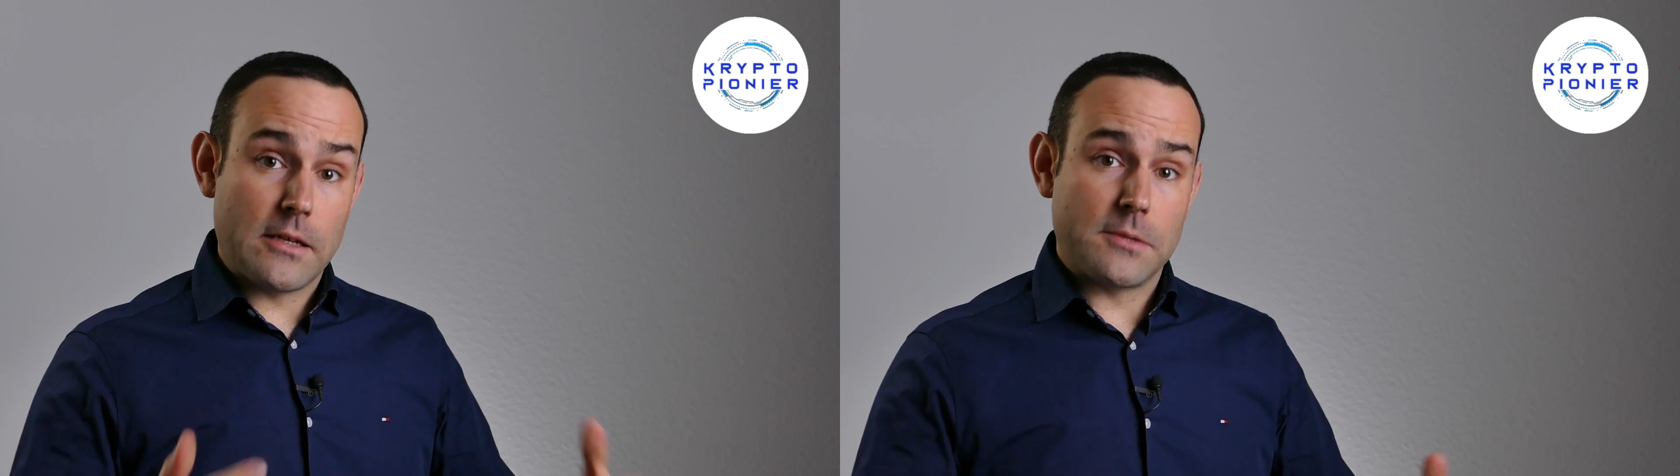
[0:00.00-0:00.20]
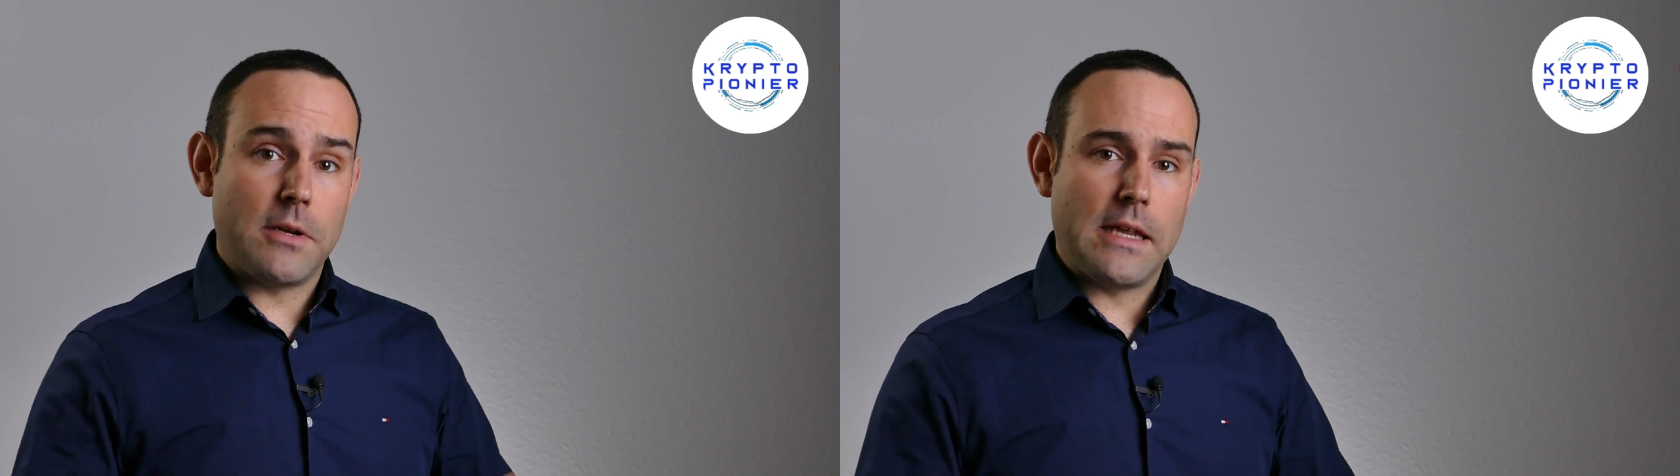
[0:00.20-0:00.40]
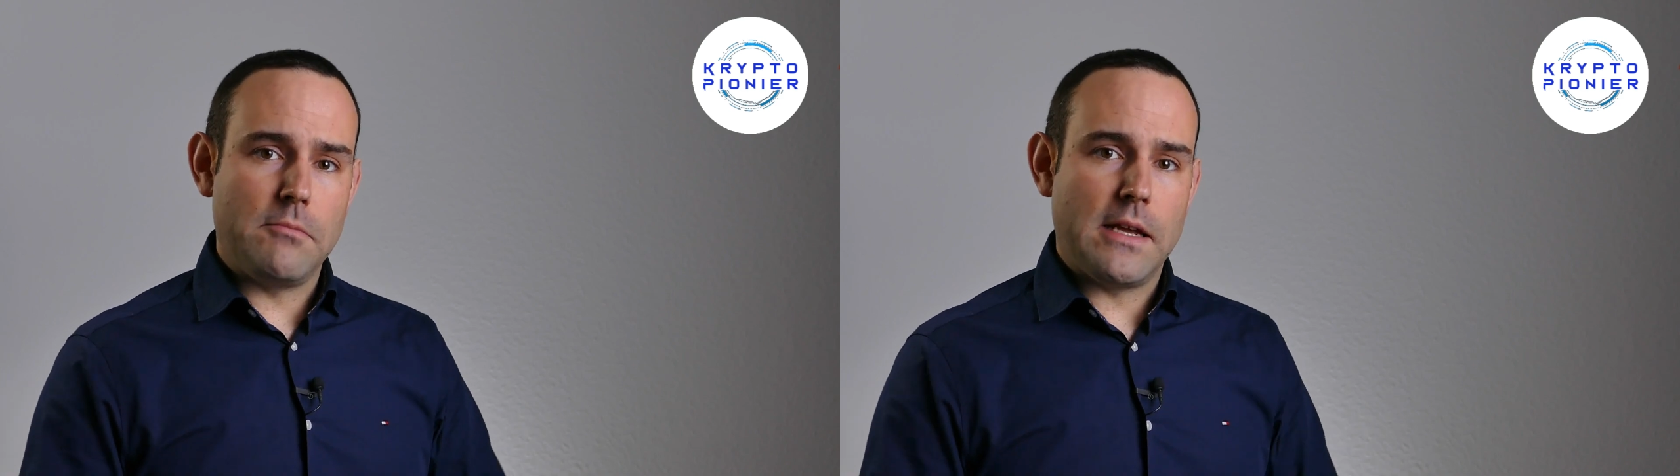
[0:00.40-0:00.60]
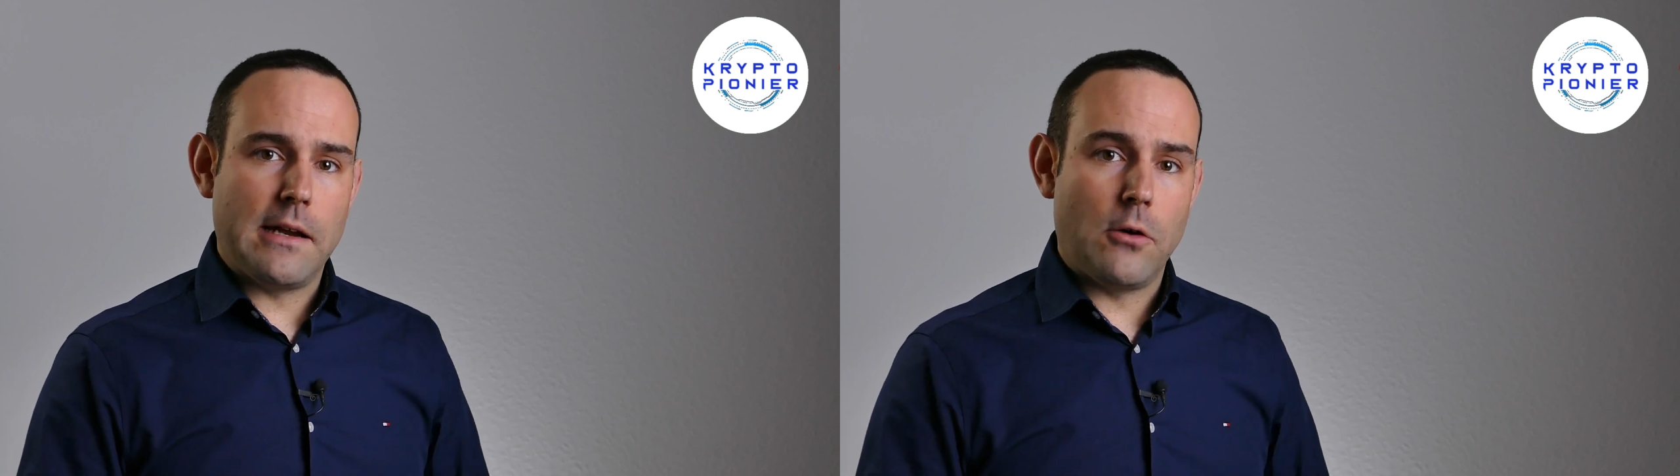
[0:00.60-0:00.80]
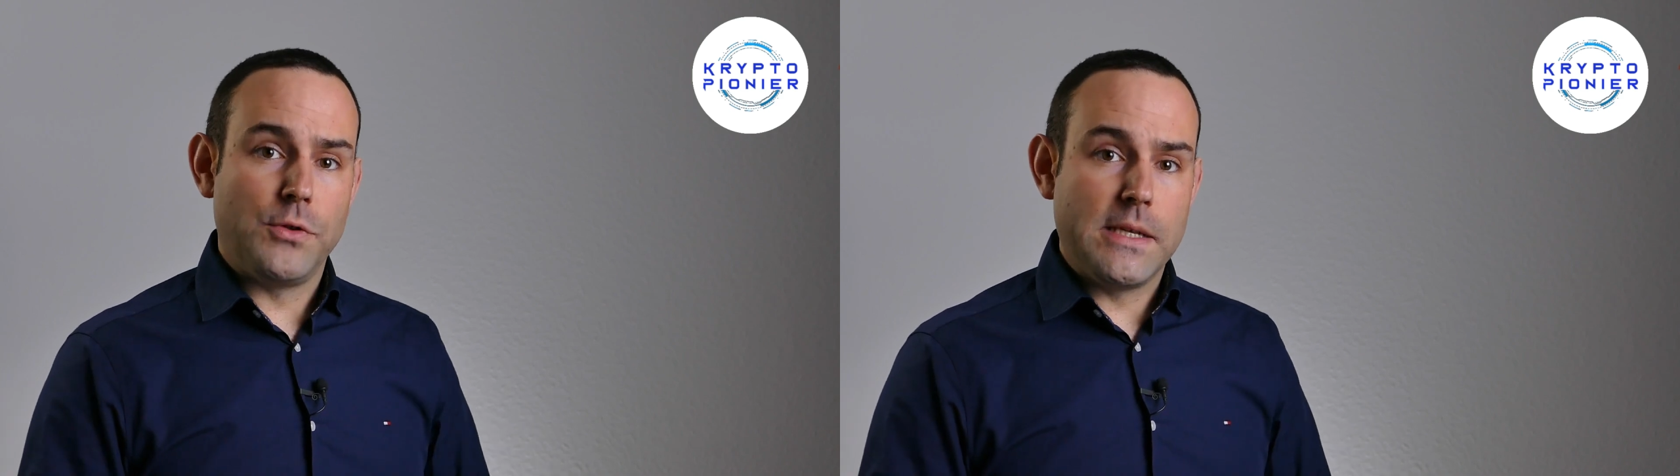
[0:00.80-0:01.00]
dass man eben
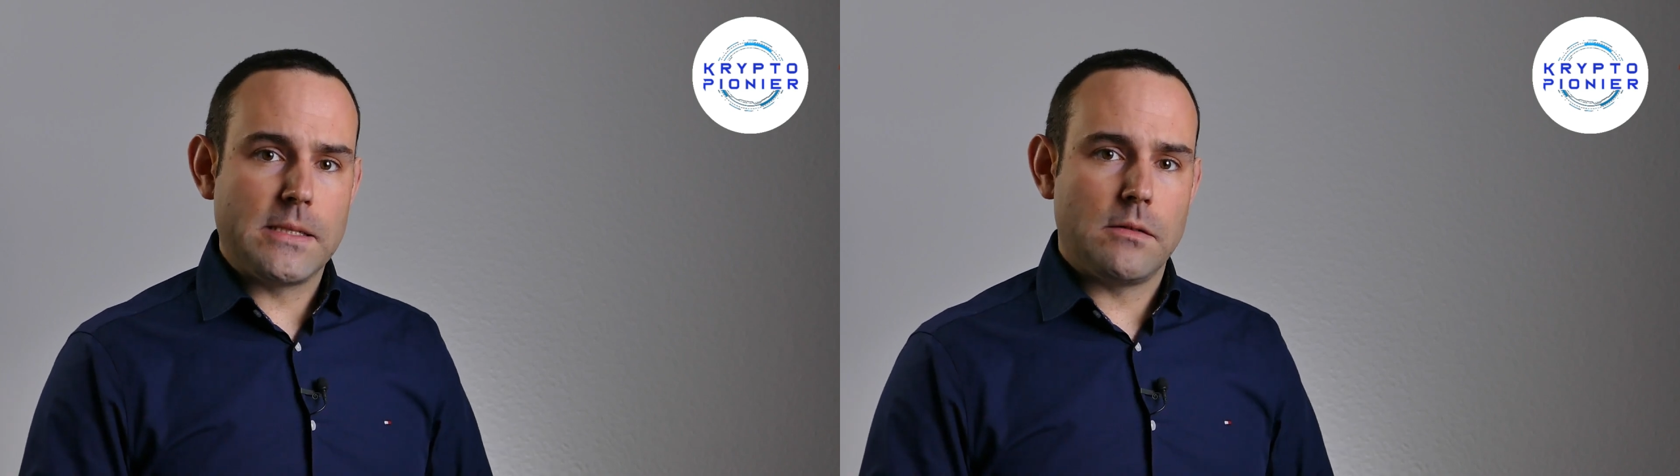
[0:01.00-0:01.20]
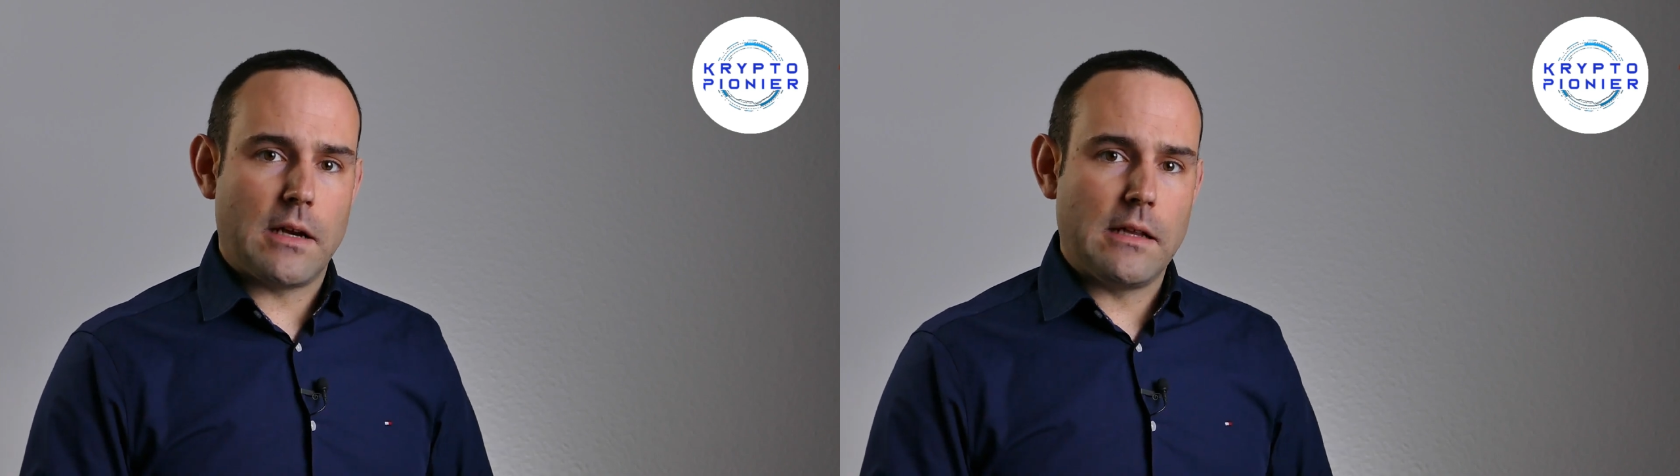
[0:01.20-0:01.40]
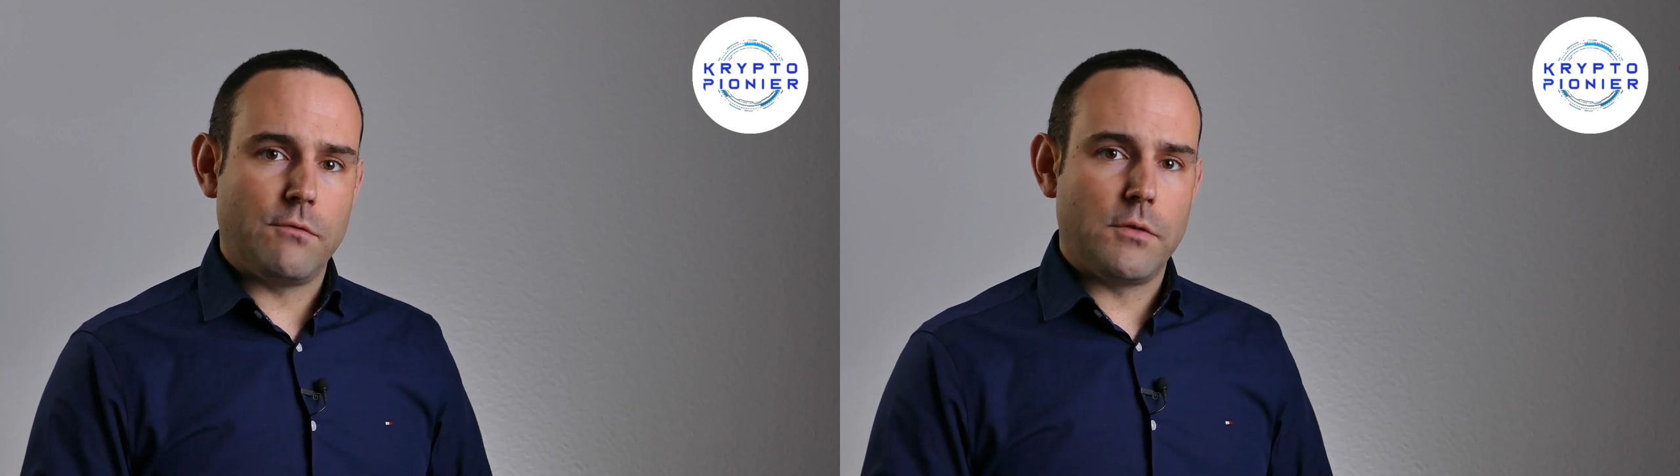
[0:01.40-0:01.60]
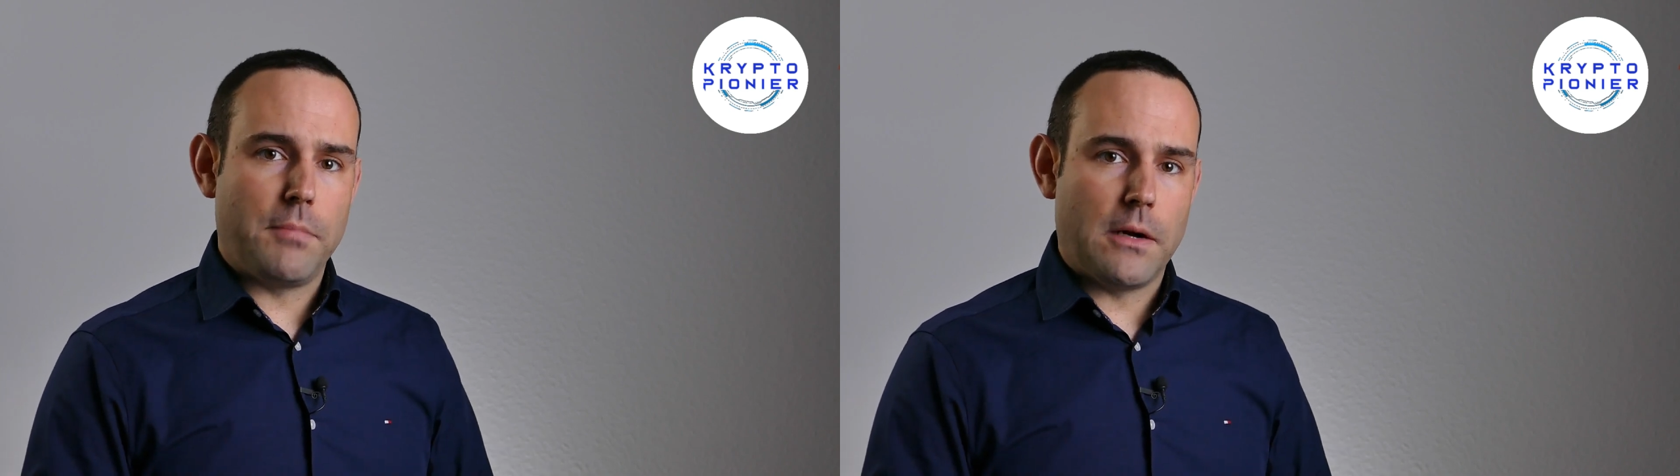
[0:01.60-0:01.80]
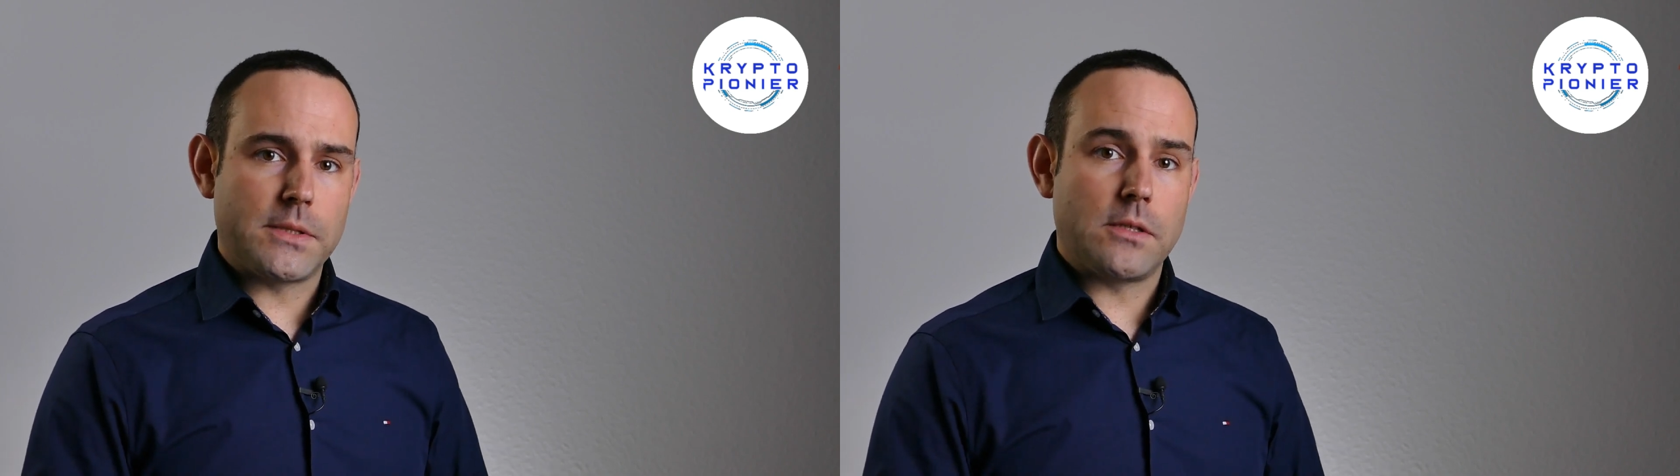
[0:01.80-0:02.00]
genau diesen Trend
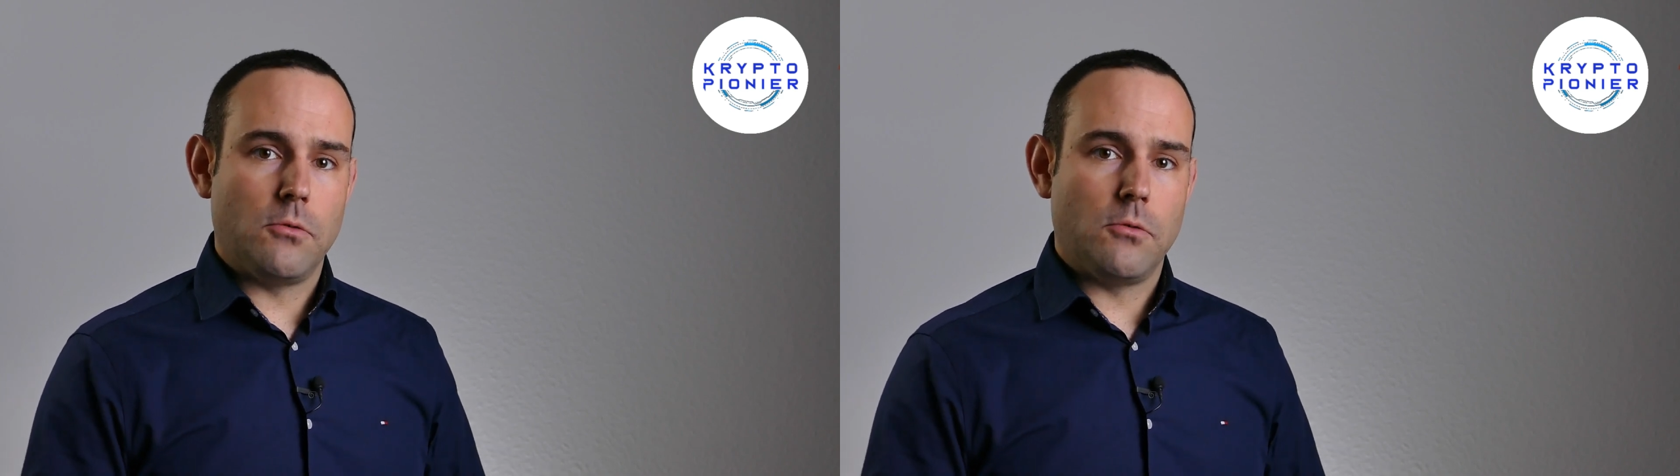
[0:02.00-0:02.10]
verpasst